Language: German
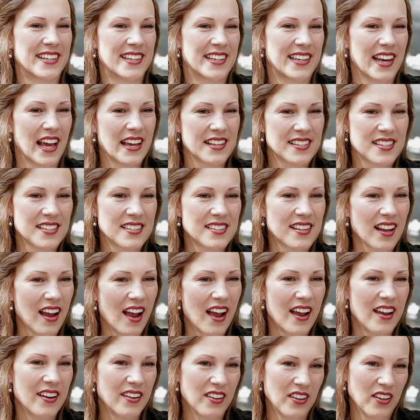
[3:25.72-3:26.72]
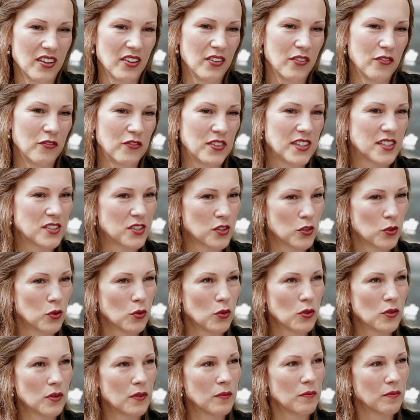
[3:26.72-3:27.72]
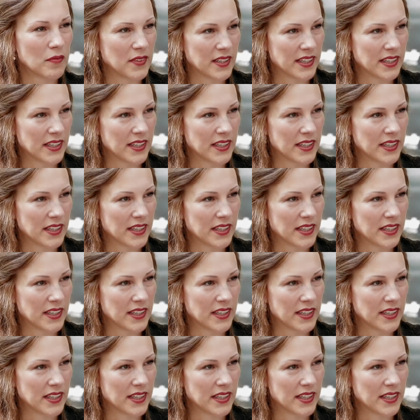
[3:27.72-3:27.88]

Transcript: Das ist eine Vision,